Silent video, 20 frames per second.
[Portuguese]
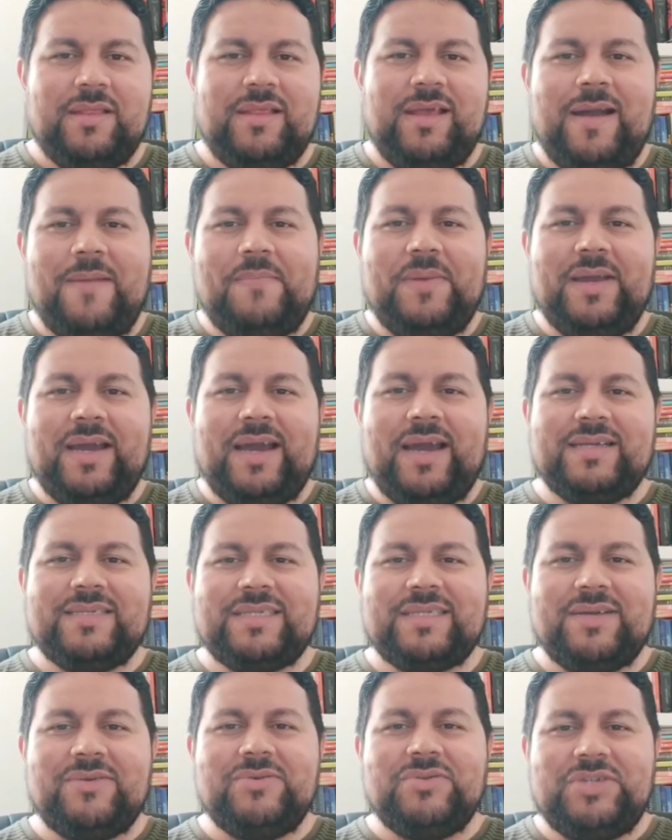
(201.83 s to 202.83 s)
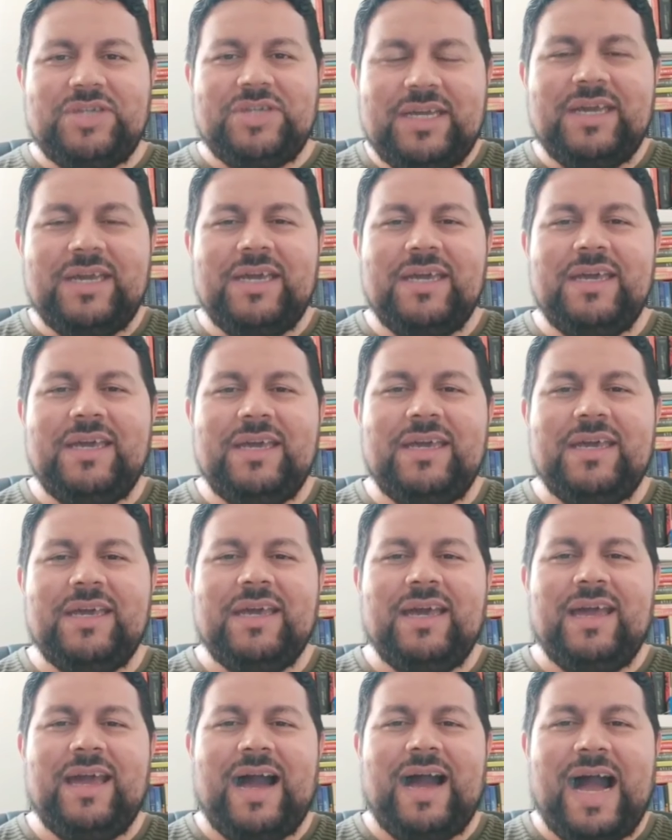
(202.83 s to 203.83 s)
Tem a aplicação de
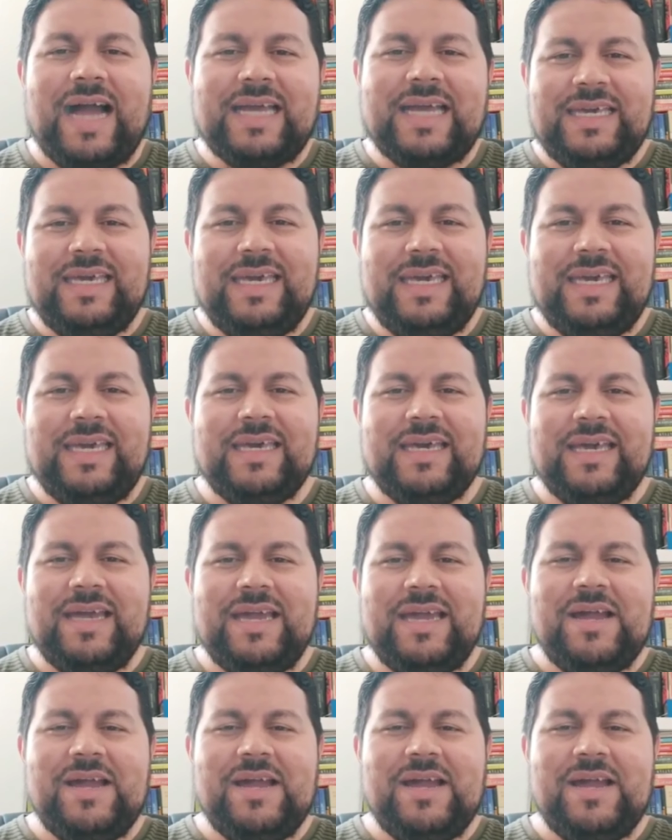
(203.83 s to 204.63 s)
que aqui